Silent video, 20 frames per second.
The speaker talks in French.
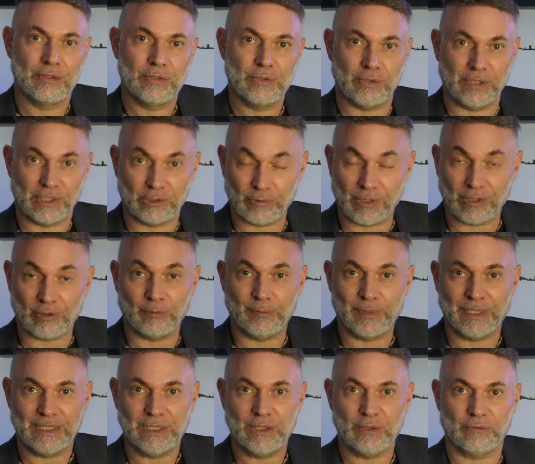Sur les trois
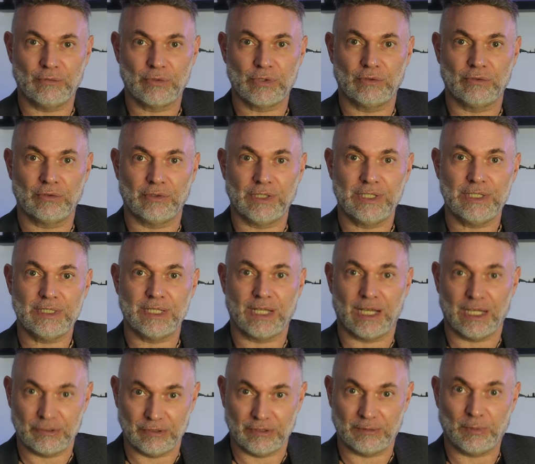compagnies, on vous autorise
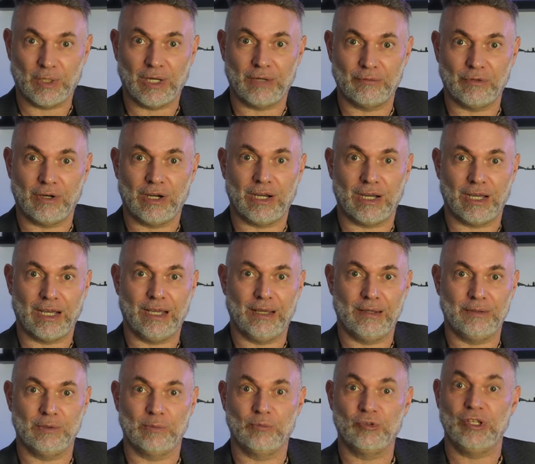gratuitement à avoir
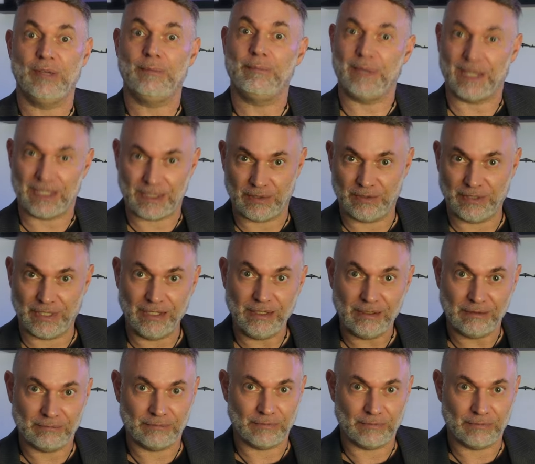un objet personnel.